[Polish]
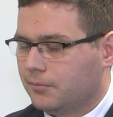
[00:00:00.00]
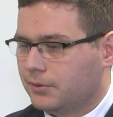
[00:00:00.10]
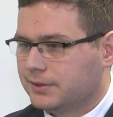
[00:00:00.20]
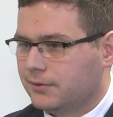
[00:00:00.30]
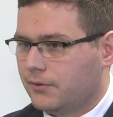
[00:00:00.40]

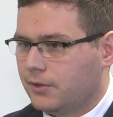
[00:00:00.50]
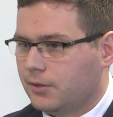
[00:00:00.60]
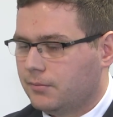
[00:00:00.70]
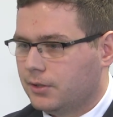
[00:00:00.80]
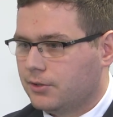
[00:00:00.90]

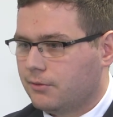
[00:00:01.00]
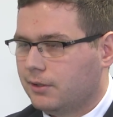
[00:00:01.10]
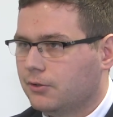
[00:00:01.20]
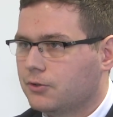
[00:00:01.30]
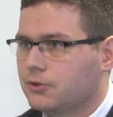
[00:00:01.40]
podstawowej
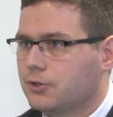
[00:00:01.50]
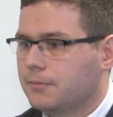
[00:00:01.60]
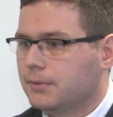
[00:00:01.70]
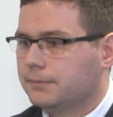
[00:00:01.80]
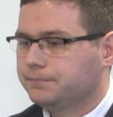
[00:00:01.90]
działalności